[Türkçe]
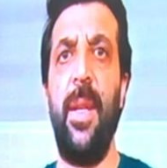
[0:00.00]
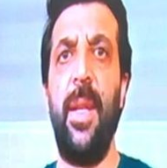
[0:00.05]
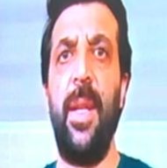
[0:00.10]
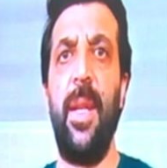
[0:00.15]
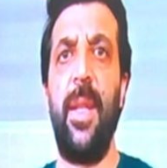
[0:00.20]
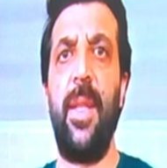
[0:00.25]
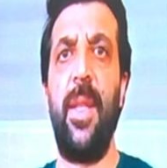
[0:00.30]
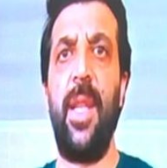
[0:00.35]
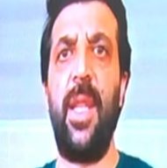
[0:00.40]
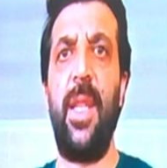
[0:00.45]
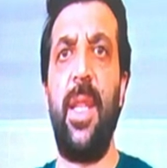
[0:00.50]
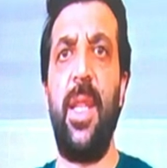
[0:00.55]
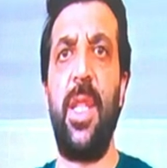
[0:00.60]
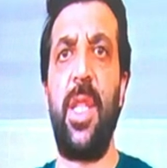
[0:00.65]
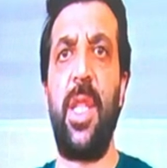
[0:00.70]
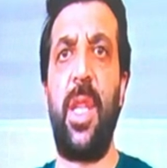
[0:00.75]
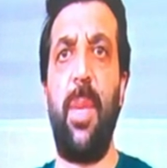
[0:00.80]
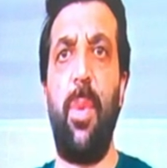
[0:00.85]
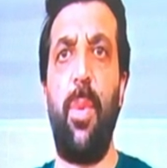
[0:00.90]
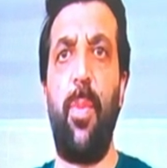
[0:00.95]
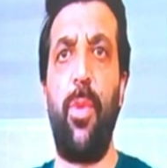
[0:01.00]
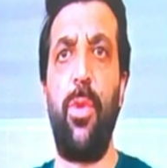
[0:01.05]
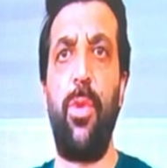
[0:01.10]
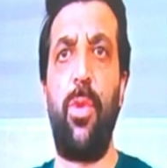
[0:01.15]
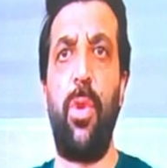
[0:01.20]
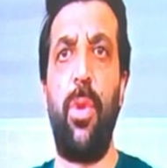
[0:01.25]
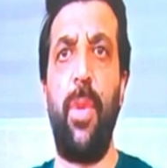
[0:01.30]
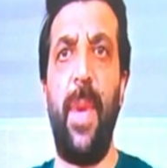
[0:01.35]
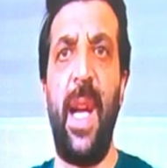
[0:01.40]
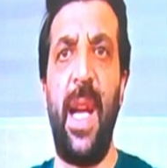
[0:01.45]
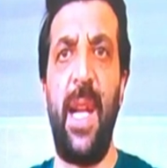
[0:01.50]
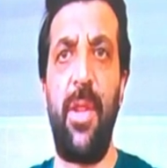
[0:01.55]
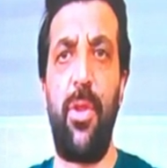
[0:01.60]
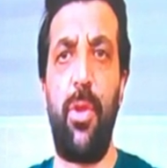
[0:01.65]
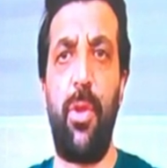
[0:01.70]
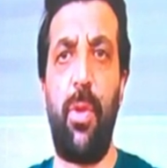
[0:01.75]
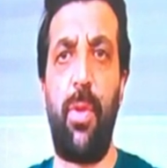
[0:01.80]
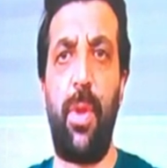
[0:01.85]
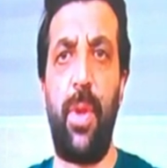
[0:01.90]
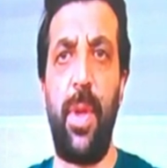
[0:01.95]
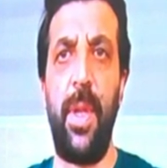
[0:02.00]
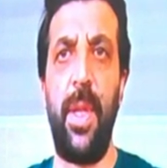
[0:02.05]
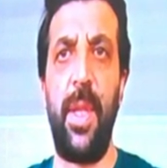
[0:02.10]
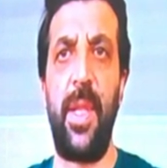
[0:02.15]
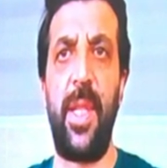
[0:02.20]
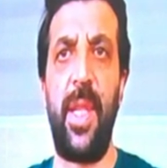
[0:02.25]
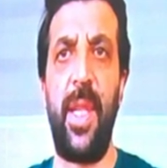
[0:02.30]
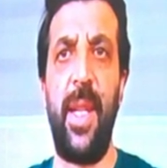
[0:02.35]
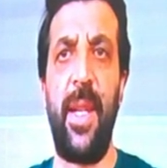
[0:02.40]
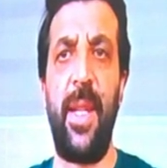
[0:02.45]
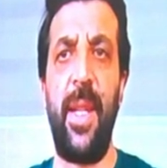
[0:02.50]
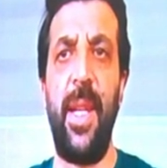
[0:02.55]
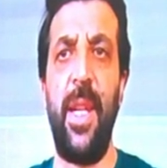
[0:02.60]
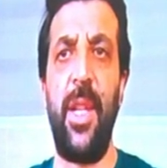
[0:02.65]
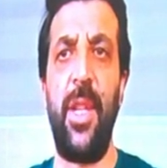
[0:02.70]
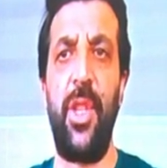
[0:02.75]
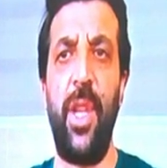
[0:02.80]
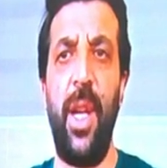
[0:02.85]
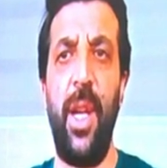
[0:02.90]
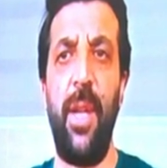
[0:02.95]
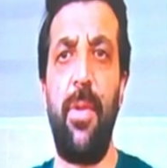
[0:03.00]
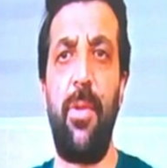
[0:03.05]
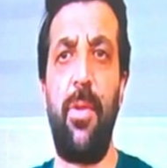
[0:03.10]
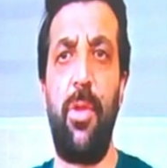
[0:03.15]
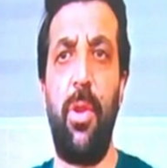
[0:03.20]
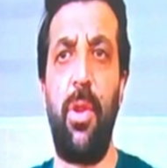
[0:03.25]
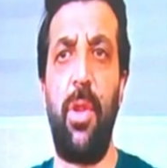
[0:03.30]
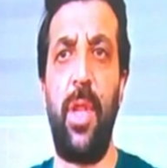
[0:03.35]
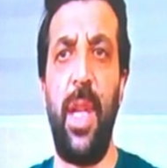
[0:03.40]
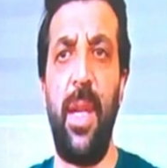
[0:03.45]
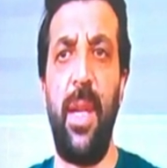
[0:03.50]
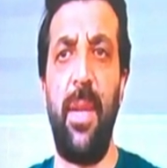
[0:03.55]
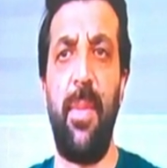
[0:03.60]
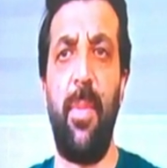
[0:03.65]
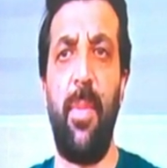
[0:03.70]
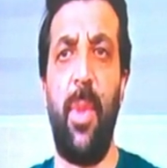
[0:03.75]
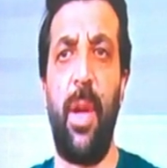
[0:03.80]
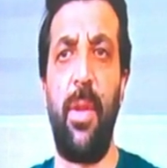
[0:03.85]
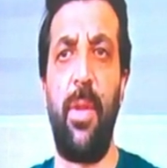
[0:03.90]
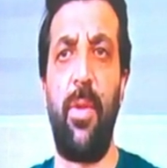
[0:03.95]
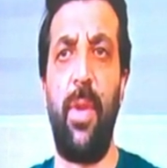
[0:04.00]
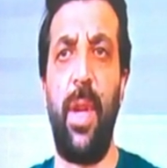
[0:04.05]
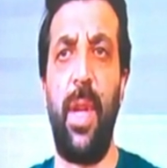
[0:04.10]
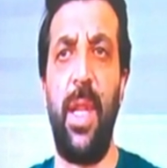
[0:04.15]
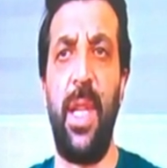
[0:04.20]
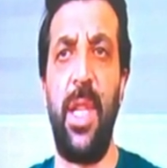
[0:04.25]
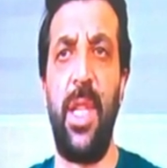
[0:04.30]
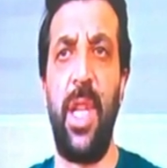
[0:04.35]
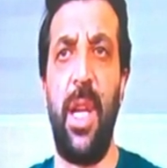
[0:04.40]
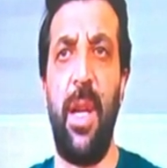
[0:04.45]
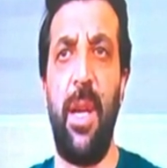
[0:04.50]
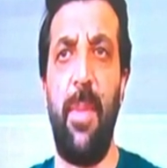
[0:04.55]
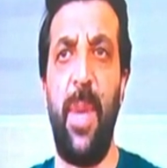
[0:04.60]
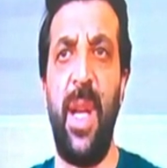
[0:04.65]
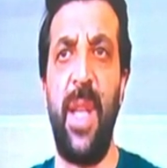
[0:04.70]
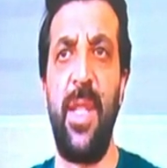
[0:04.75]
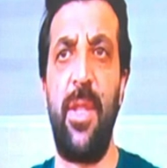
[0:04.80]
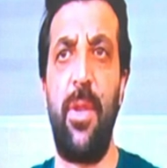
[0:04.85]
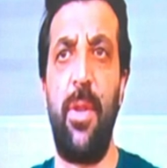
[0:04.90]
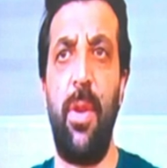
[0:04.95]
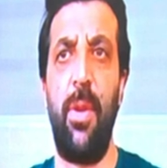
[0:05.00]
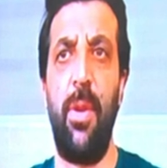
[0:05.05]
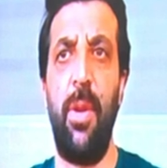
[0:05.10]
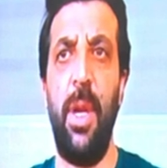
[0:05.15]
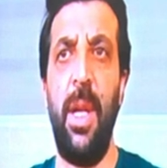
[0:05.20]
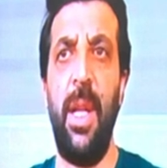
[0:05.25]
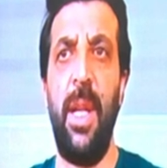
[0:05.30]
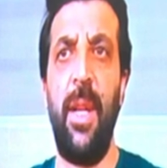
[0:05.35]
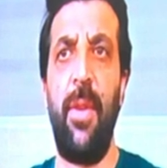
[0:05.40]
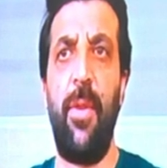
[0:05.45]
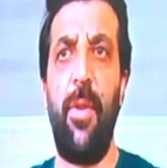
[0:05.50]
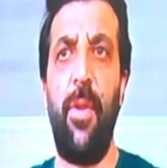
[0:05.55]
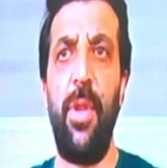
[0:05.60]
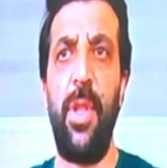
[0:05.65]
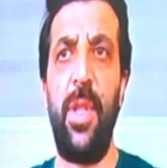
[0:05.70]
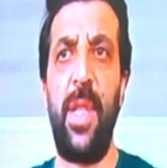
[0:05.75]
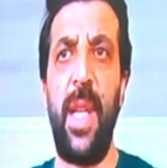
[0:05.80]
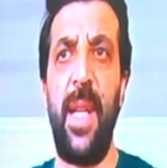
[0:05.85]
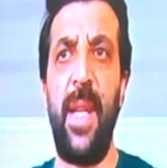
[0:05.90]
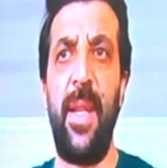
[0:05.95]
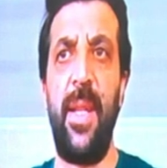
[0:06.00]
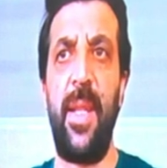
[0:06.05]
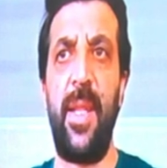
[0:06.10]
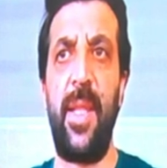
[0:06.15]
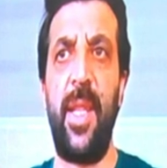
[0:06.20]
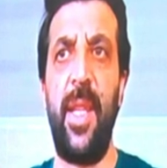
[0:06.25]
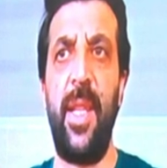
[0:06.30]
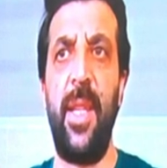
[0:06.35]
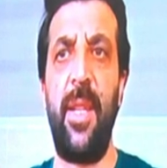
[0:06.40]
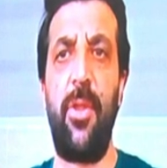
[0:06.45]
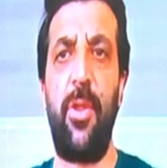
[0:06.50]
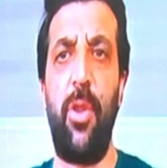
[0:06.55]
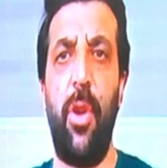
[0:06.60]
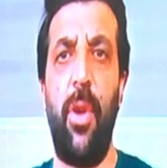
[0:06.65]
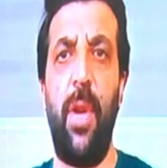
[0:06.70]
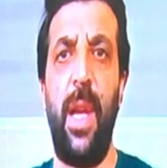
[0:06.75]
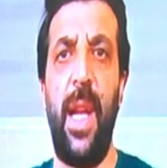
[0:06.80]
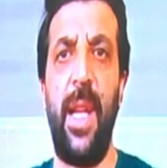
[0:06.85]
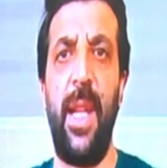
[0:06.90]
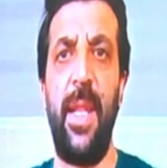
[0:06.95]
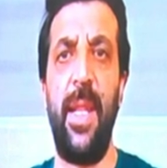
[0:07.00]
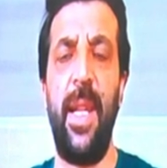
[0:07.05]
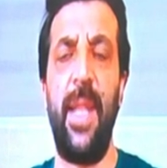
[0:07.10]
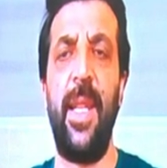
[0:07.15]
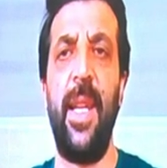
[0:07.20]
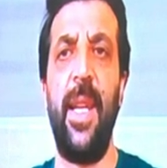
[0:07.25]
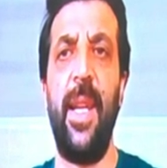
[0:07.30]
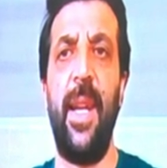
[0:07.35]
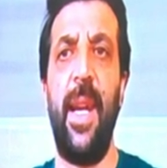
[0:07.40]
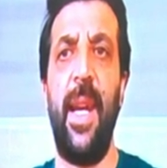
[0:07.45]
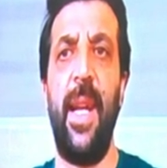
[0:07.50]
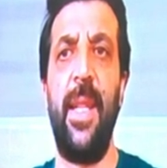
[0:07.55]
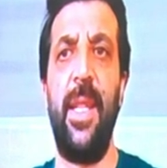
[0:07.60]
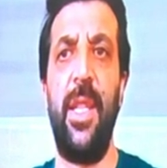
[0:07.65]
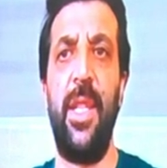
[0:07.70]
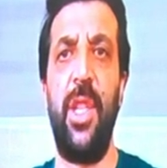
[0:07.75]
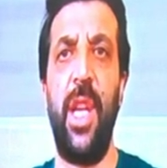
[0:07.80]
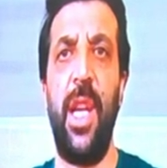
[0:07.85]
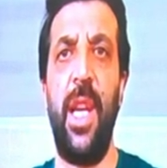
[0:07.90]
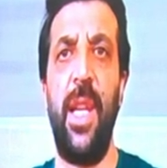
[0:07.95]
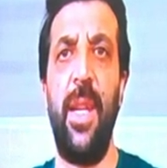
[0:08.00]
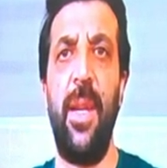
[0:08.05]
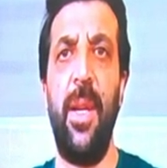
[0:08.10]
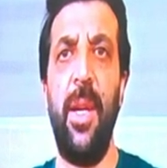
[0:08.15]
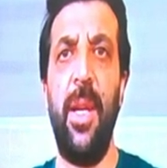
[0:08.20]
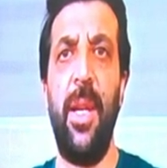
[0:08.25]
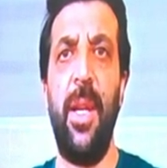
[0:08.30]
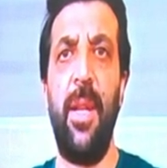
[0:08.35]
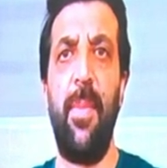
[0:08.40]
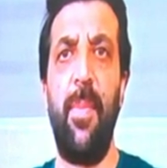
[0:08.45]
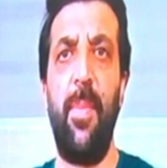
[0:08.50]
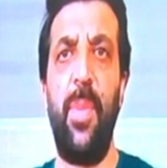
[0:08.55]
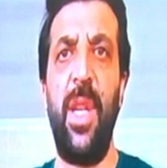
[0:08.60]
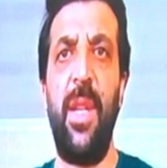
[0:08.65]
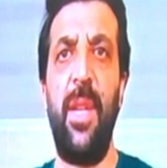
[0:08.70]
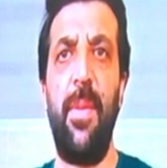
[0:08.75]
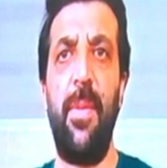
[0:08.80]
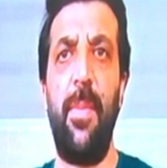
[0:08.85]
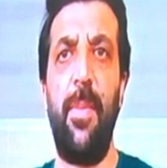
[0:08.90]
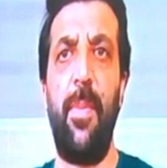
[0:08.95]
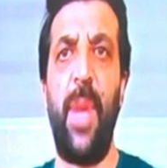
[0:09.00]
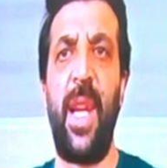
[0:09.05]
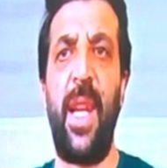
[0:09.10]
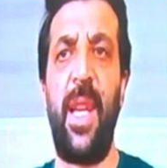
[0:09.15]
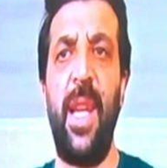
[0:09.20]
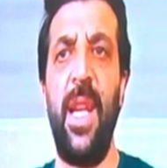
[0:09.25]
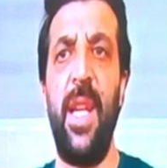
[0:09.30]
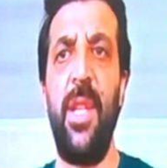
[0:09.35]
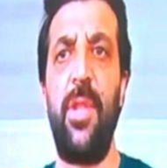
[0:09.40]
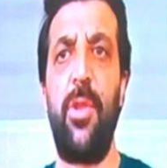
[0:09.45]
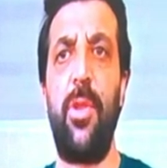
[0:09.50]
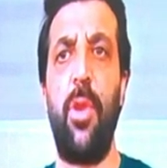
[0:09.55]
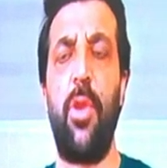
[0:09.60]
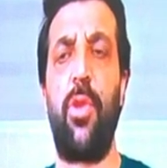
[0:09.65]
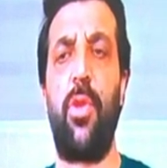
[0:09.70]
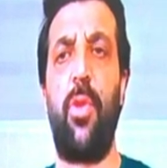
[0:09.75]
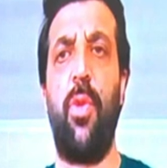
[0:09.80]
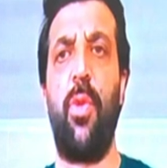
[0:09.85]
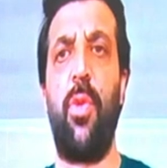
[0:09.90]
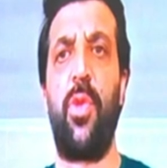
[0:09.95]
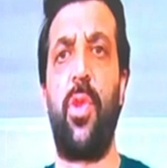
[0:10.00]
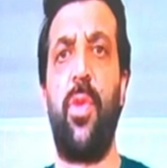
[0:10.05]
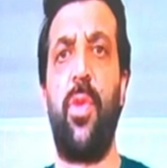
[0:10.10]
Dediğiniz gibi bu durum en çok e, sınırda yaşayan Kürtleri mağdur edeceğe benziyor. O yüzden sınır köylerinde de endişeli bir bekleyiş söz konusu.